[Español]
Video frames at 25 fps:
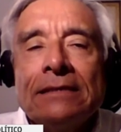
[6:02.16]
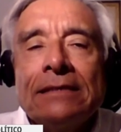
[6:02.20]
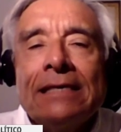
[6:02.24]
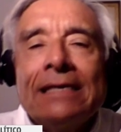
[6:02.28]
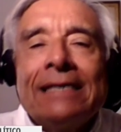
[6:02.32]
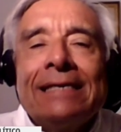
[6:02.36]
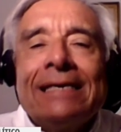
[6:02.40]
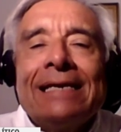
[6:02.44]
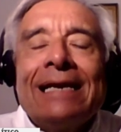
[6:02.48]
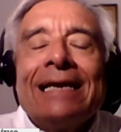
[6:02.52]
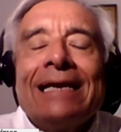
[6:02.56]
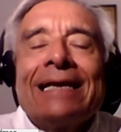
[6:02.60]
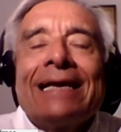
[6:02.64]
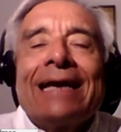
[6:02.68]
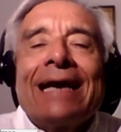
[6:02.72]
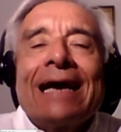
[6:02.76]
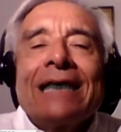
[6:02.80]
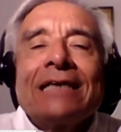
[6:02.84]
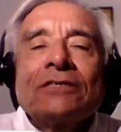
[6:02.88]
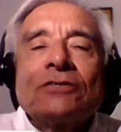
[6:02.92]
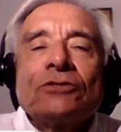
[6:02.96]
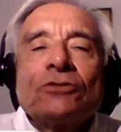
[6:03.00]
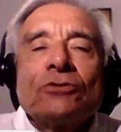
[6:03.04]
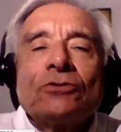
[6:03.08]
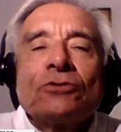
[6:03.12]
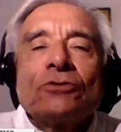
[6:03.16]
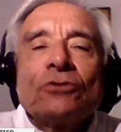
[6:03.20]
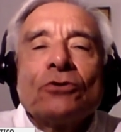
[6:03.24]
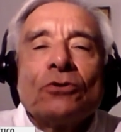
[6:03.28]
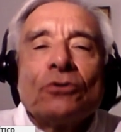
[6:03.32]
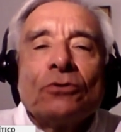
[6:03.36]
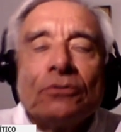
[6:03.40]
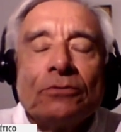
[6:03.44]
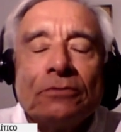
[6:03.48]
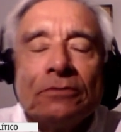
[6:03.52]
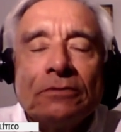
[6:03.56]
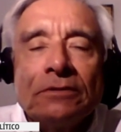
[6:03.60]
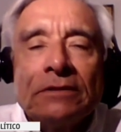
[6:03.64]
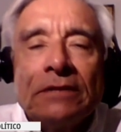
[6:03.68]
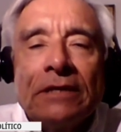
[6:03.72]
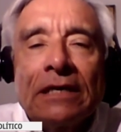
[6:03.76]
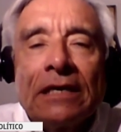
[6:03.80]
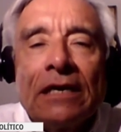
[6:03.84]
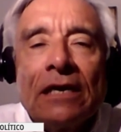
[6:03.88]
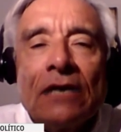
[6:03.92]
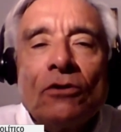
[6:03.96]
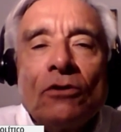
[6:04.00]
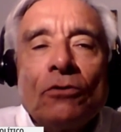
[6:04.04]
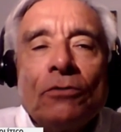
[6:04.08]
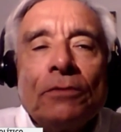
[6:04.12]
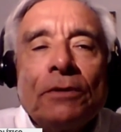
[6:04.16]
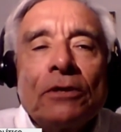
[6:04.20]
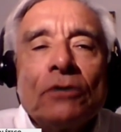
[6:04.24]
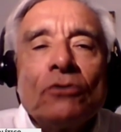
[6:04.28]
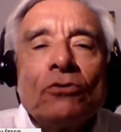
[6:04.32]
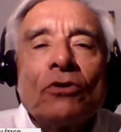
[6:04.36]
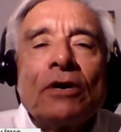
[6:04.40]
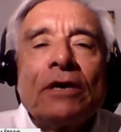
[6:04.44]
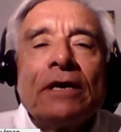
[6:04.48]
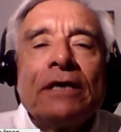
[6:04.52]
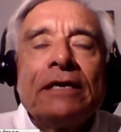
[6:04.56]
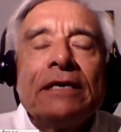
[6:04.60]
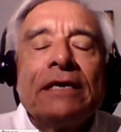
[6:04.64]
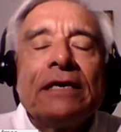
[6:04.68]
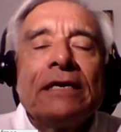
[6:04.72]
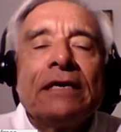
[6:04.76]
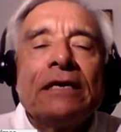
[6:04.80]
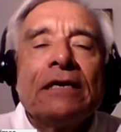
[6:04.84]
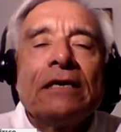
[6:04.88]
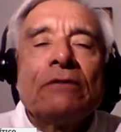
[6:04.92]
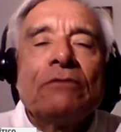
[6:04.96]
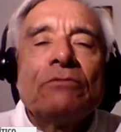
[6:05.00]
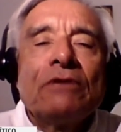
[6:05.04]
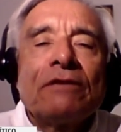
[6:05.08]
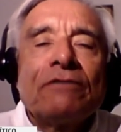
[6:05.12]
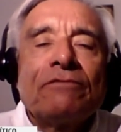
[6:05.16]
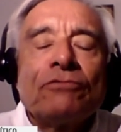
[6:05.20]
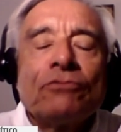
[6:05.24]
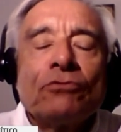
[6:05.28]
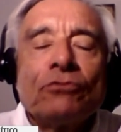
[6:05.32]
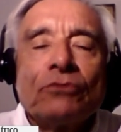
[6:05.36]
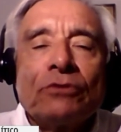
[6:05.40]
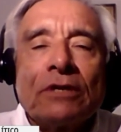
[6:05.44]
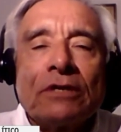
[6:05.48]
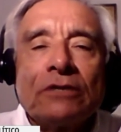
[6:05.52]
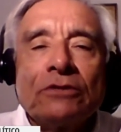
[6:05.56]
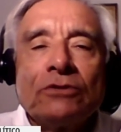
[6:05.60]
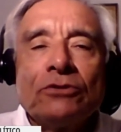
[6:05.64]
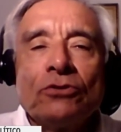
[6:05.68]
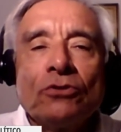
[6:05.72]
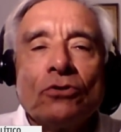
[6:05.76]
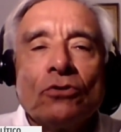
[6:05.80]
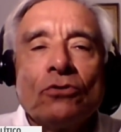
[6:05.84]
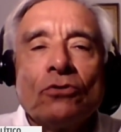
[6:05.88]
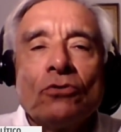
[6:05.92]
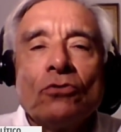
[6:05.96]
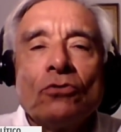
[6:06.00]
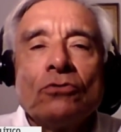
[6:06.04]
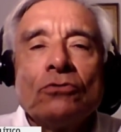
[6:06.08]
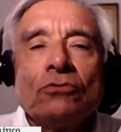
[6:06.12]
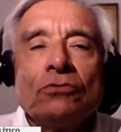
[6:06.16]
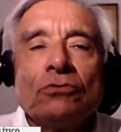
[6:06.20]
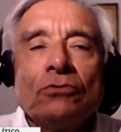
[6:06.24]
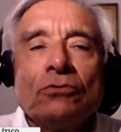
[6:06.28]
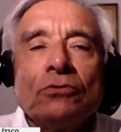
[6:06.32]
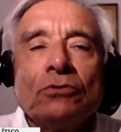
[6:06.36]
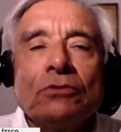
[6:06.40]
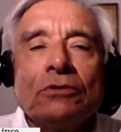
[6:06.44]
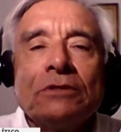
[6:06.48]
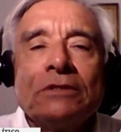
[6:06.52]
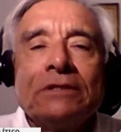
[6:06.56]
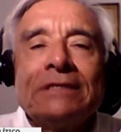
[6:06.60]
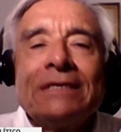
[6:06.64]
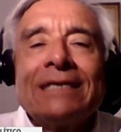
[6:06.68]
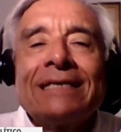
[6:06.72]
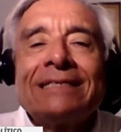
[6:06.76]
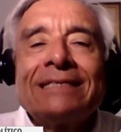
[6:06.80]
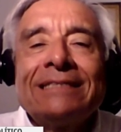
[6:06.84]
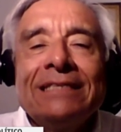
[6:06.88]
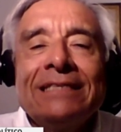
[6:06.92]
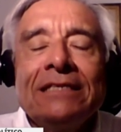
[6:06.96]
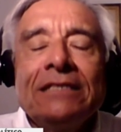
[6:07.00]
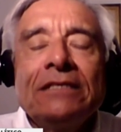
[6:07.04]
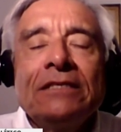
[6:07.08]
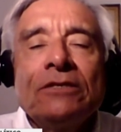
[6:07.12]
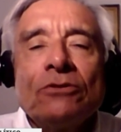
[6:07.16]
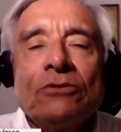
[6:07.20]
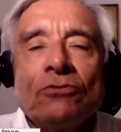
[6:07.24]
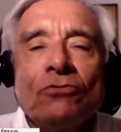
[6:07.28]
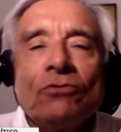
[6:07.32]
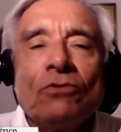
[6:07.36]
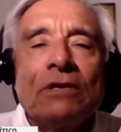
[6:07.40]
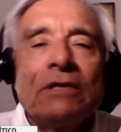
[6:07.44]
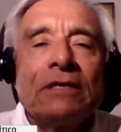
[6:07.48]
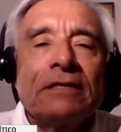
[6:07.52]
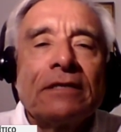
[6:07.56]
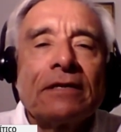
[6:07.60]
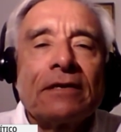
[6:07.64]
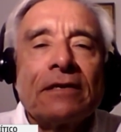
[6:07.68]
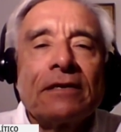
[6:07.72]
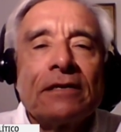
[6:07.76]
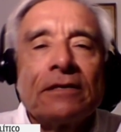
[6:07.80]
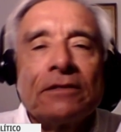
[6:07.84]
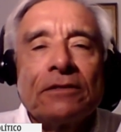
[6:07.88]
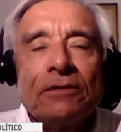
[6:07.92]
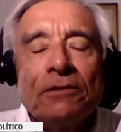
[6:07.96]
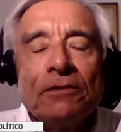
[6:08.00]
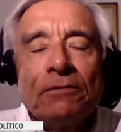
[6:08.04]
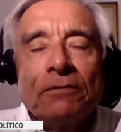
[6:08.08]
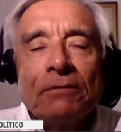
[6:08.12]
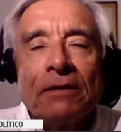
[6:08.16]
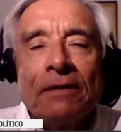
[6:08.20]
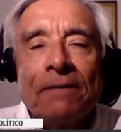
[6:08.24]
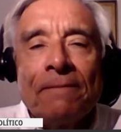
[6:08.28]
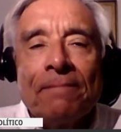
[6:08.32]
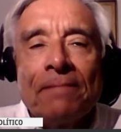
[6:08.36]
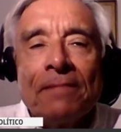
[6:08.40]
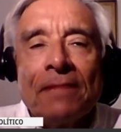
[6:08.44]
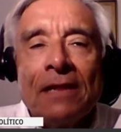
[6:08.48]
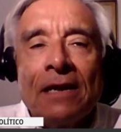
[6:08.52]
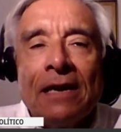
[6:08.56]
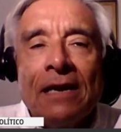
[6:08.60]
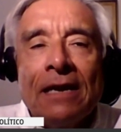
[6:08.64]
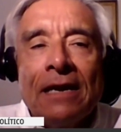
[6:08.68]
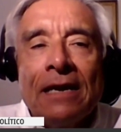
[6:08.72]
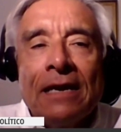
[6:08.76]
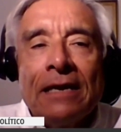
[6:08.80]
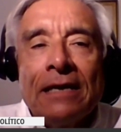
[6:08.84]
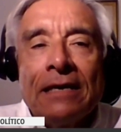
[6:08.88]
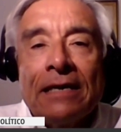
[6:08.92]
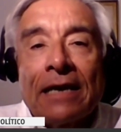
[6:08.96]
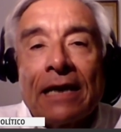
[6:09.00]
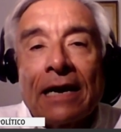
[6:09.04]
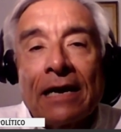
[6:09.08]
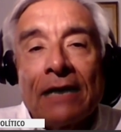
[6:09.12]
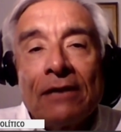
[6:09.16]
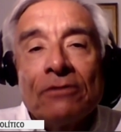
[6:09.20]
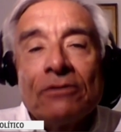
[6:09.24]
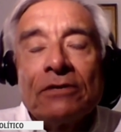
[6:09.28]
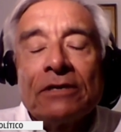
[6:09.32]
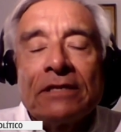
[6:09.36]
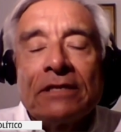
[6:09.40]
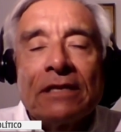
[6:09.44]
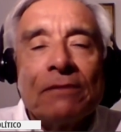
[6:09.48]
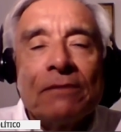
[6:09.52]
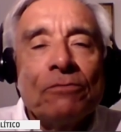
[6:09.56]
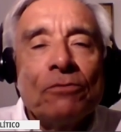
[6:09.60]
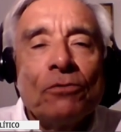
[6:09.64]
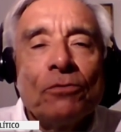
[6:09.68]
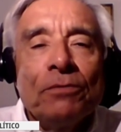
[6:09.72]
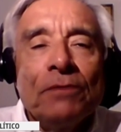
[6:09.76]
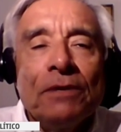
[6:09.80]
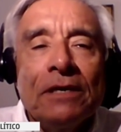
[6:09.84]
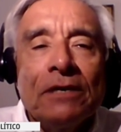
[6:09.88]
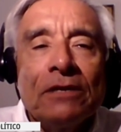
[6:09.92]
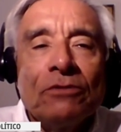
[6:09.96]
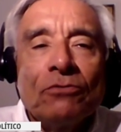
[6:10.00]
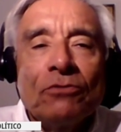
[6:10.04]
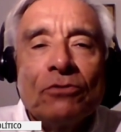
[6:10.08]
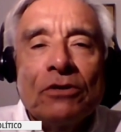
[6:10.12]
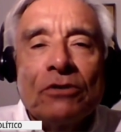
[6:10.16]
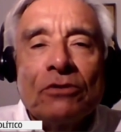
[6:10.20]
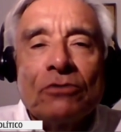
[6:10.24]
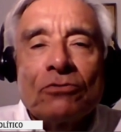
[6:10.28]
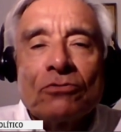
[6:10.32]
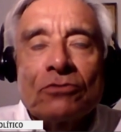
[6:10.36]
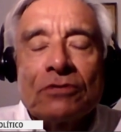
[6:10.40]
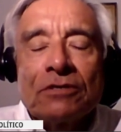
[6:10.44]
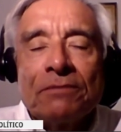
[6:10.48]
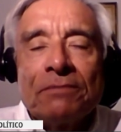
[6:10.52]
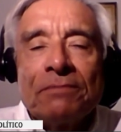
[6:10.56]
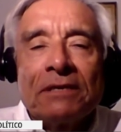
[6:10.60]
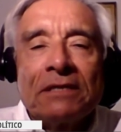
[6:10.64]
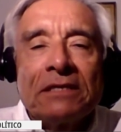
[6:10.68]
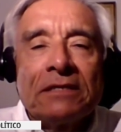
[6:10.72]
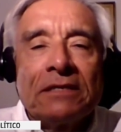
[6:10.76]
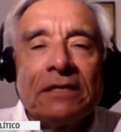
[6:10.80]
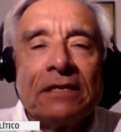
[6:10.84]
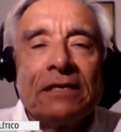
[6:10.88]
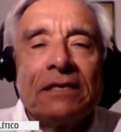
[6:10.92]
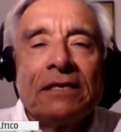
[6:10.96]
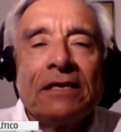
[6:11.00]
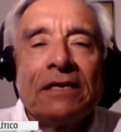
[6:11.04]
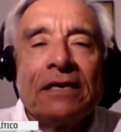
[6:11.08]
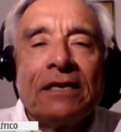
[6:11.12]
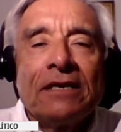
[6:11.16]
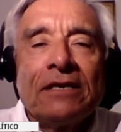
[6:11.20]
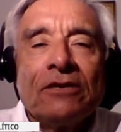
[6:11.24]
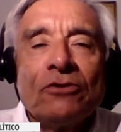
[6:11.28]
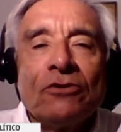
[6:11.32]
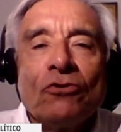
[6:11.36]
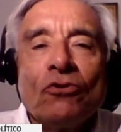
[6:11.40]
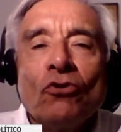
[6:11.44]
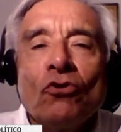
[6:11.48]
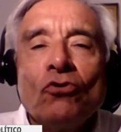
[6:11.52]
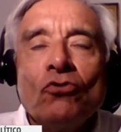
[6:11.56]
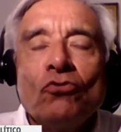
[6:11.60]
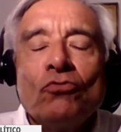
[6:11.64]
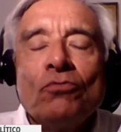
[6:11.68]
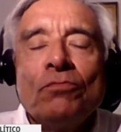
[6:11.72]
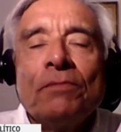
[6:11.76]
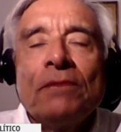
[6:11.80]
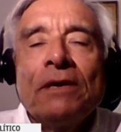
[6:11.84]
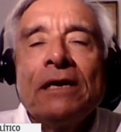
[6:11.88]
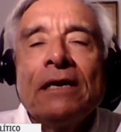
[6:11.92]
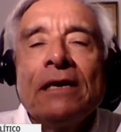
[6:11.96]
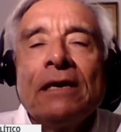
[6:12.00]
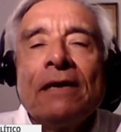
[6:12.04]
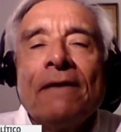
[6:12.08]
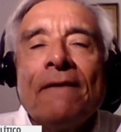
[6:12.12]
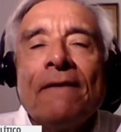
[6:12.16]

en el caso de que el gobierno genere una frustración, si existe o no alternativa. Y acá lo que estamos viendo, y esto se mantiene incólume,